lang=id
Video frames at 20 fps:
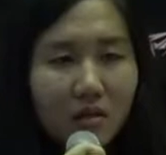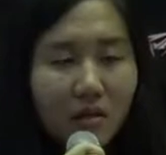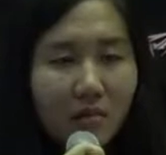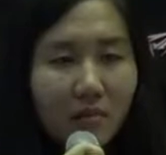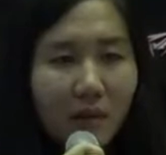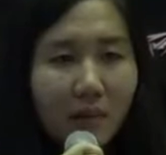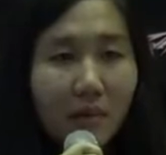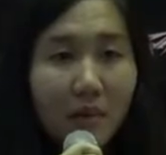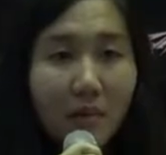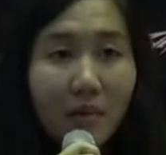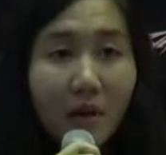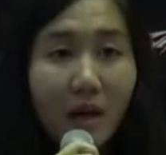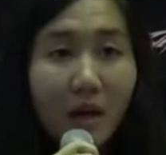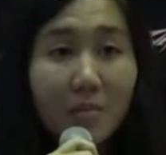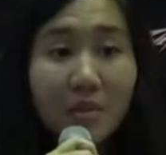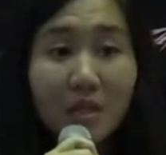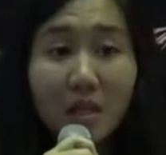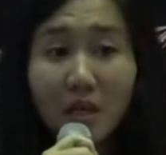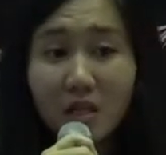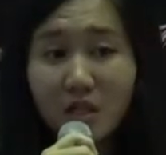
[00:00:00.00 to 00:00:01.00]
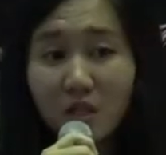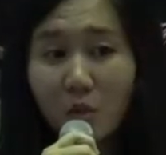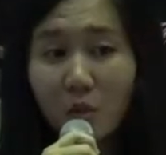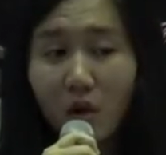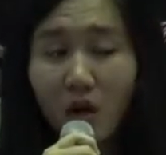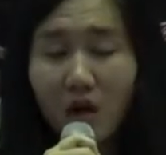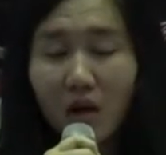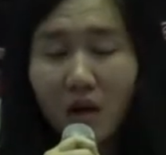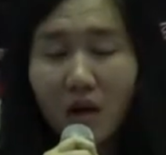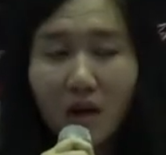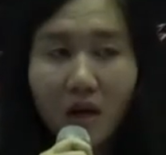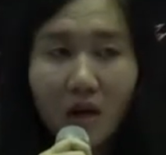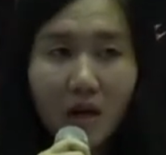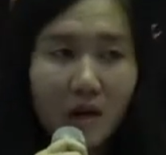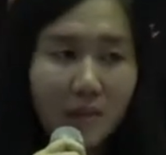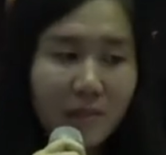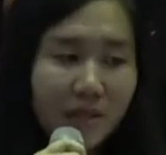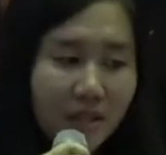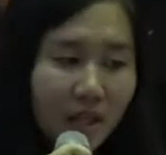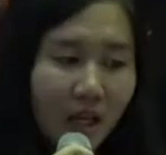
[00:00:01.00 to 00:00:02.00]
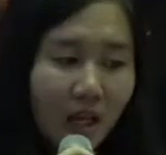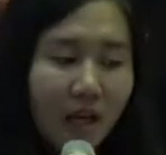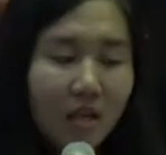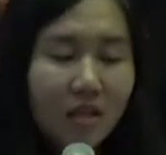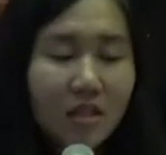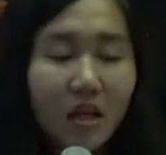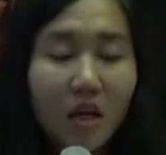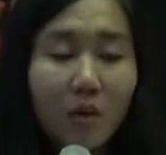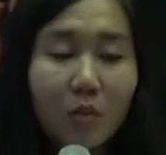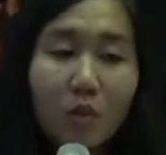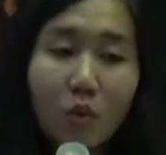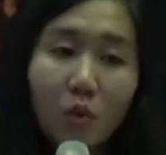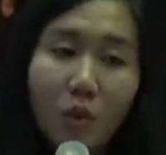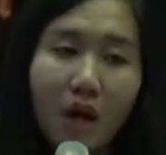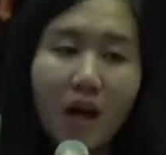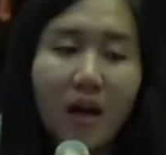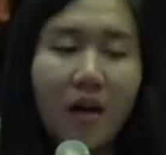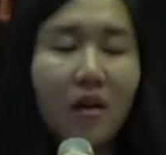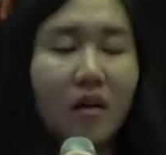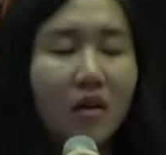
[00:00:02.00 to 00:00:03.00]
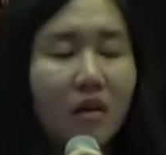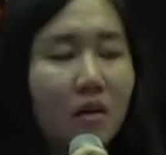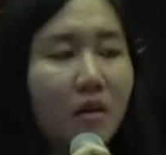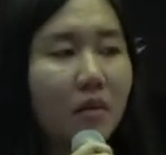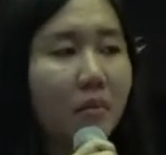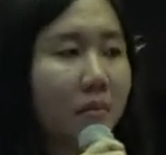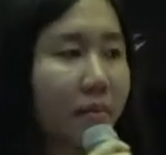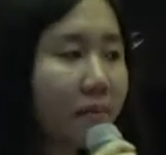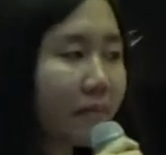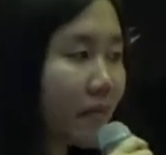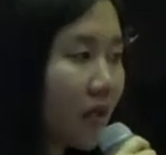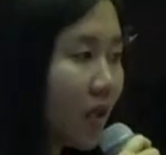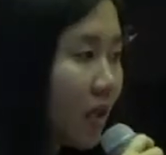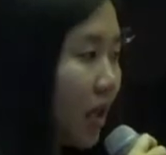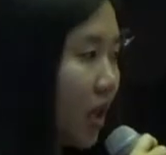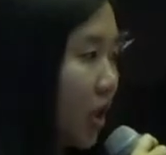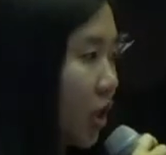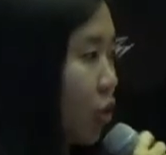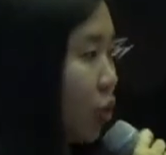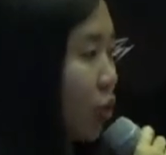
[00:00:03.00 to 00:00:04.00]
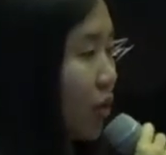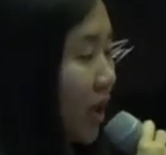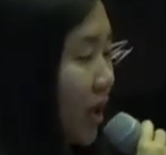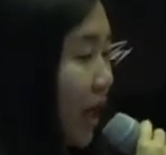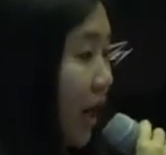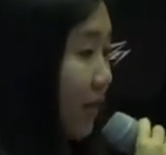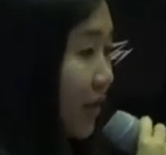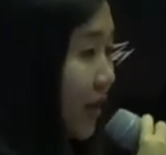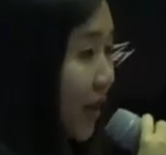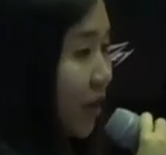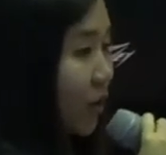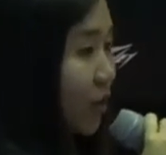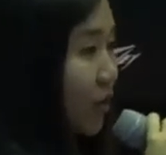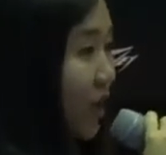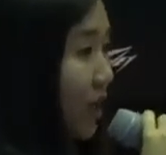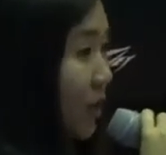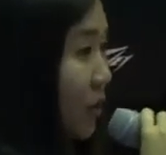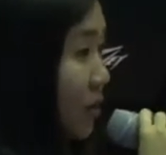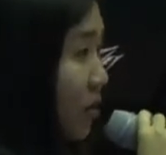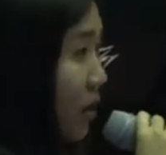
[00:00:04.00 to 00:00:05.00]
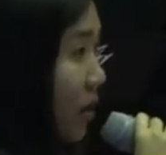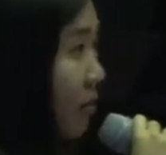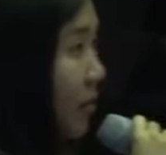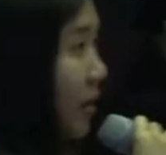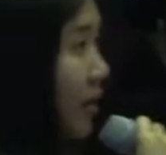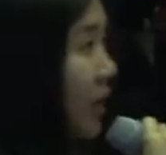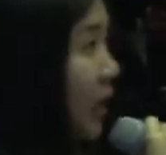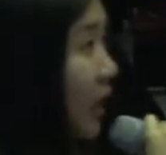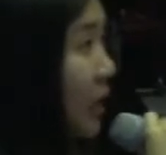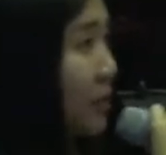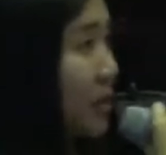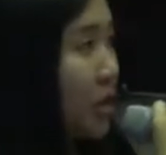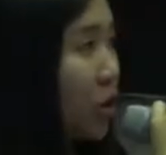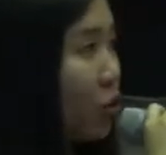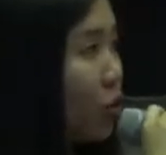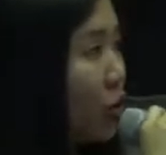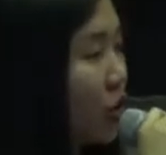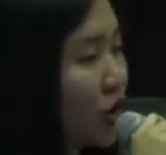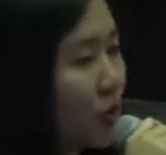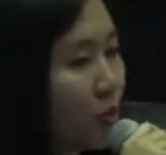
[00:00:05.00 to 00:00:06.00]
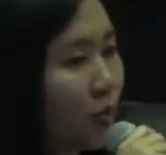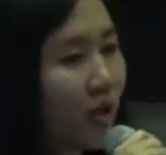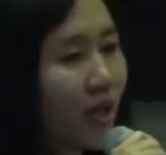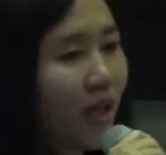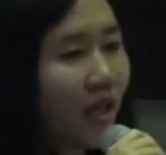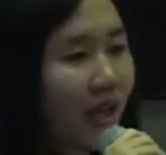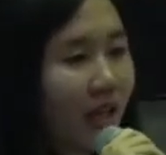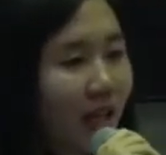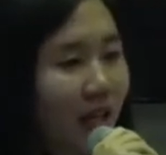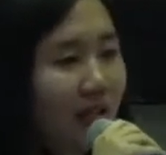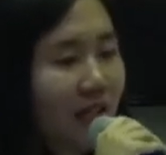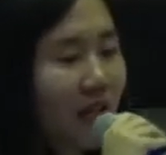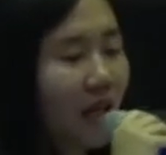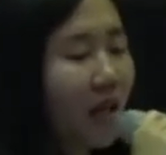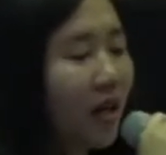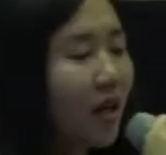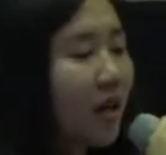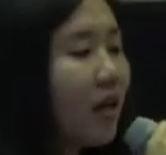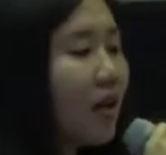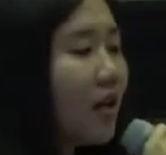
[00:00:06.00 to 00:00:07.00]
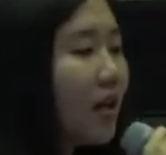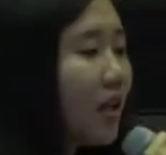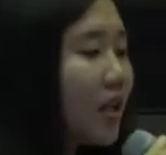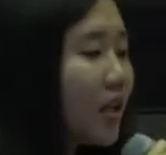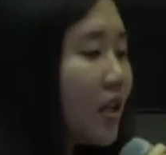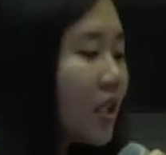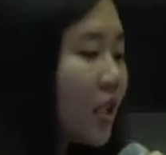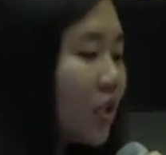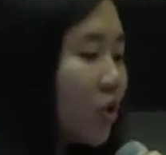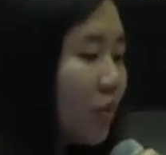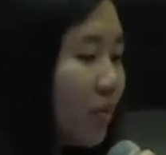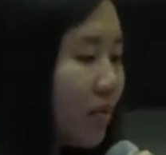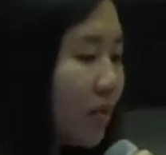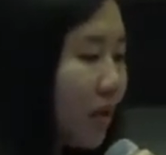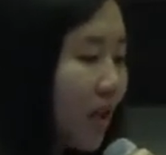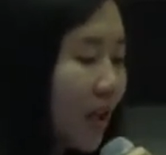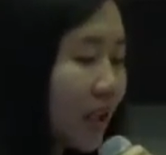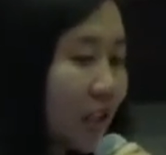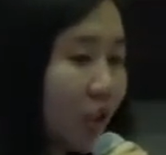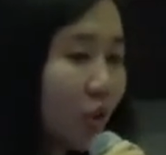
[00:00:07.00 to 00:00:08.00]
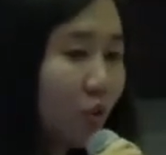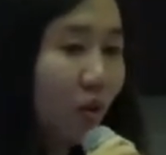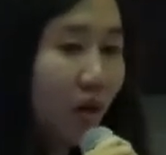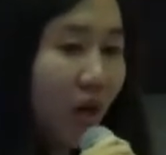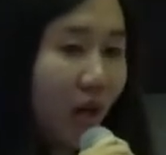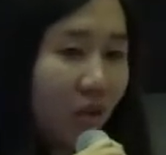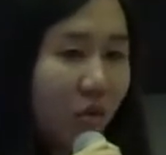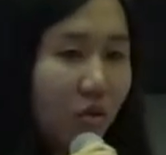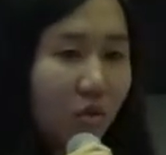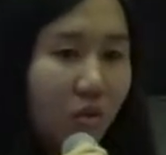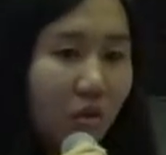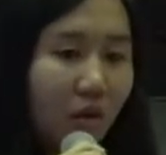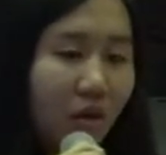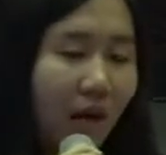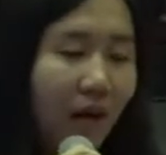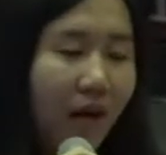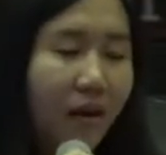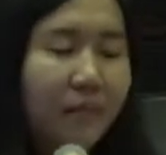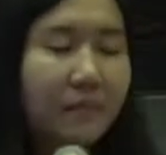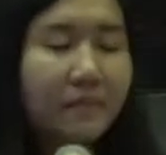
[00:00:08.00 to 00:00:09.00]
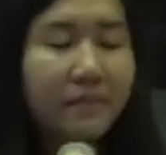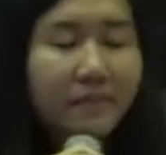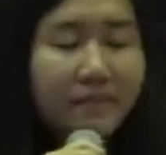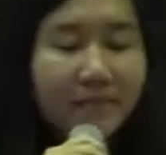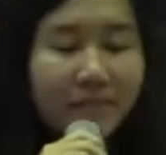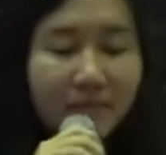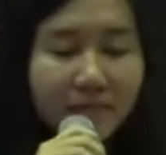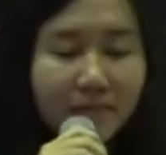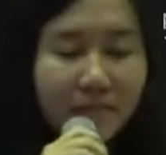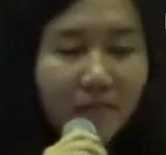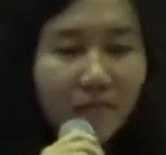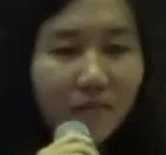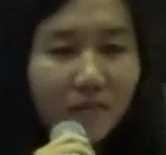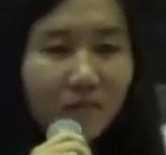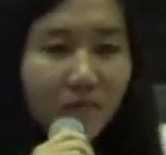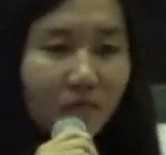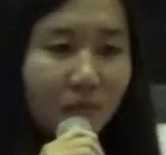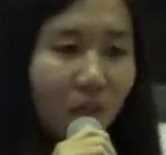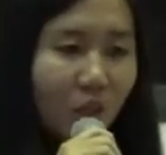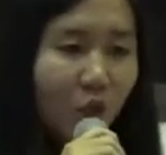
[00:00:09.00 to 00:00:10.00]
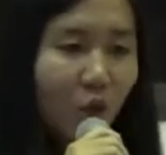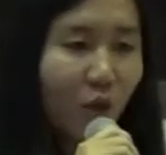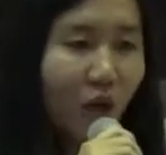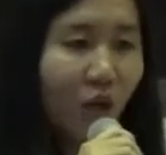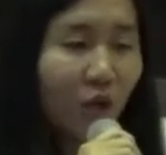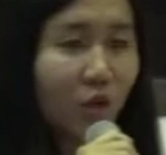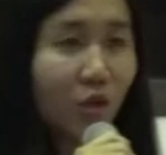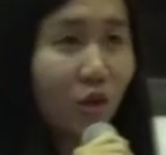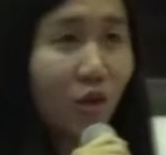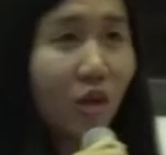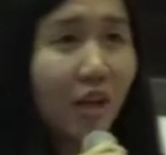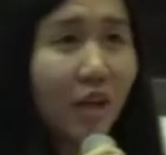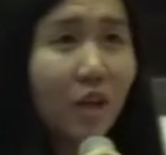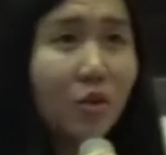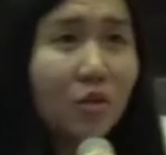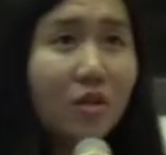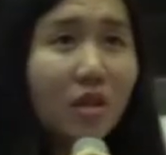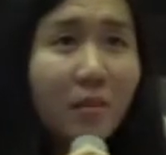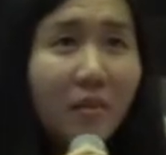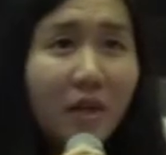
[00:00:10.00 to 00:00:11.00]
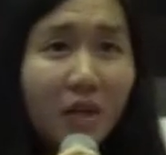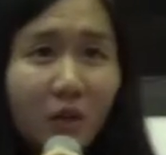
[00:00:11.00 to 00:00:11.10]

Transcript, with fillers: papa mama nggak bisa ngasih uang, nggak bisa ngasih kamu uang. Itu udah daftar, udah udah beli tiket pesawat, udah semuanya akhirnya ke sana. Saya cuma dikasih 200 dolar. 200 dolar itu zaman